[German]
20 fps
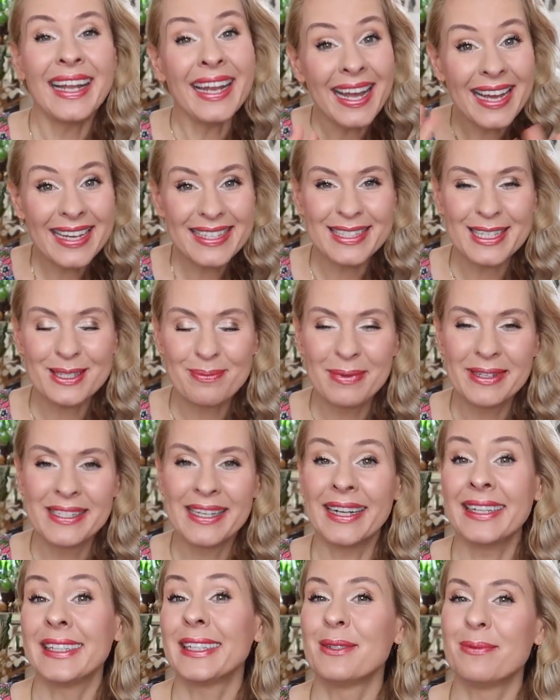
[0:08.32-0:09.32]
allererstes
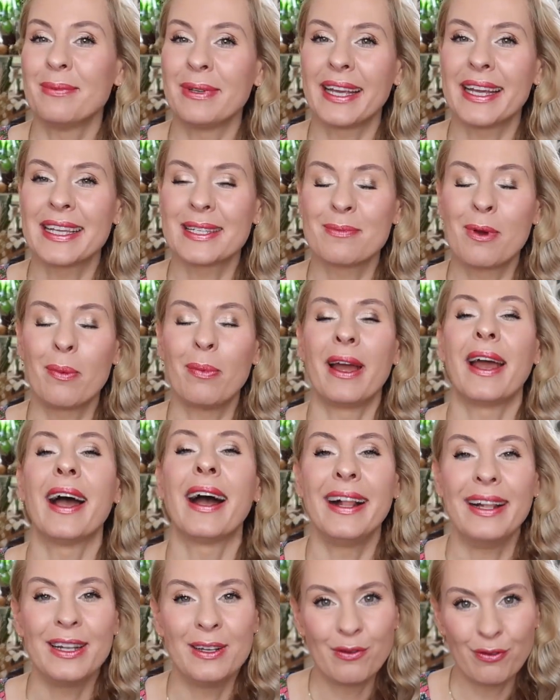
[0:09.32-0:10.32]
bedanke ich mich erstmal bei
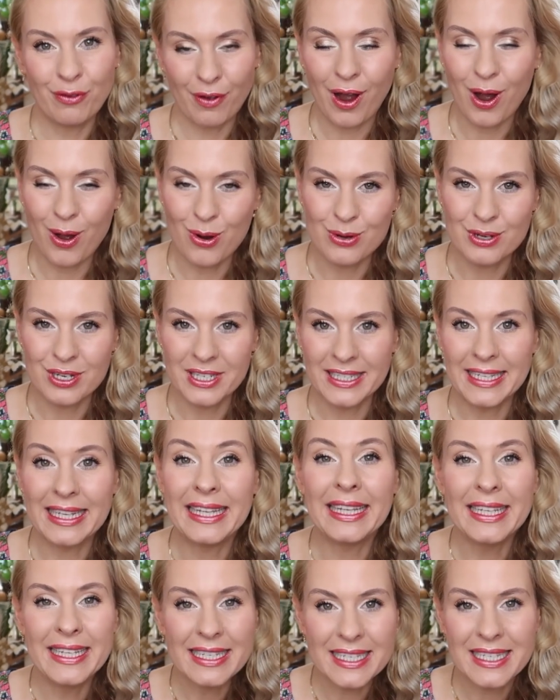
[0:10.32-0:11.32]
allen Frauen, die
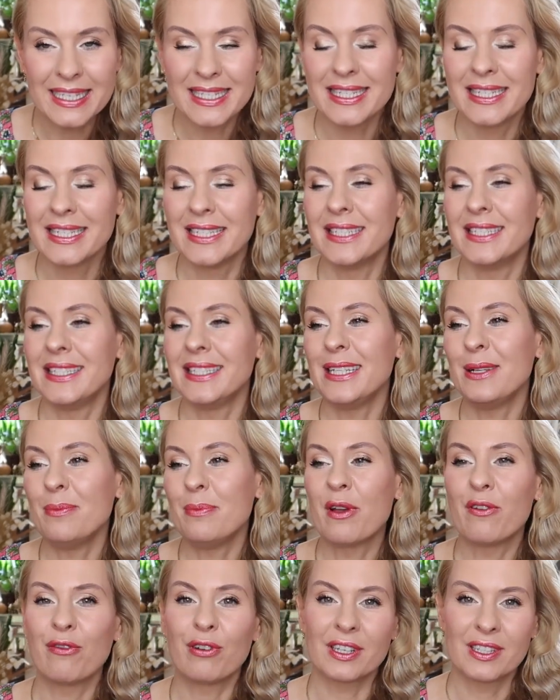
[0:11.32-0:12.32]
hier sind, die
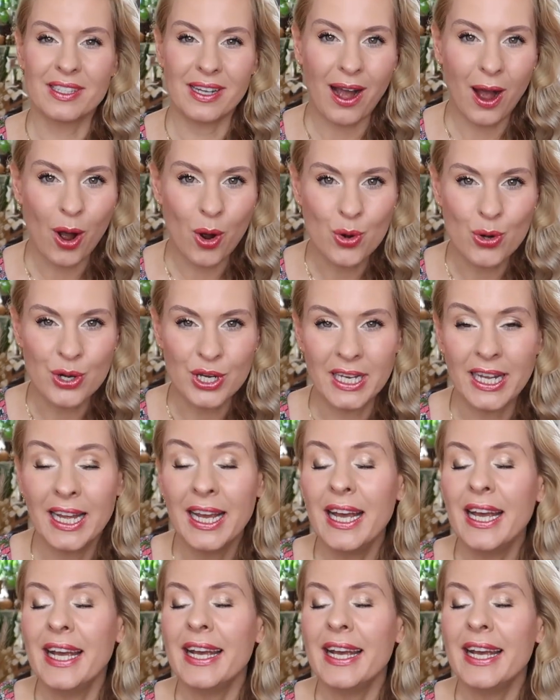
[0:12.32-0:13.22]
mir vertrauen,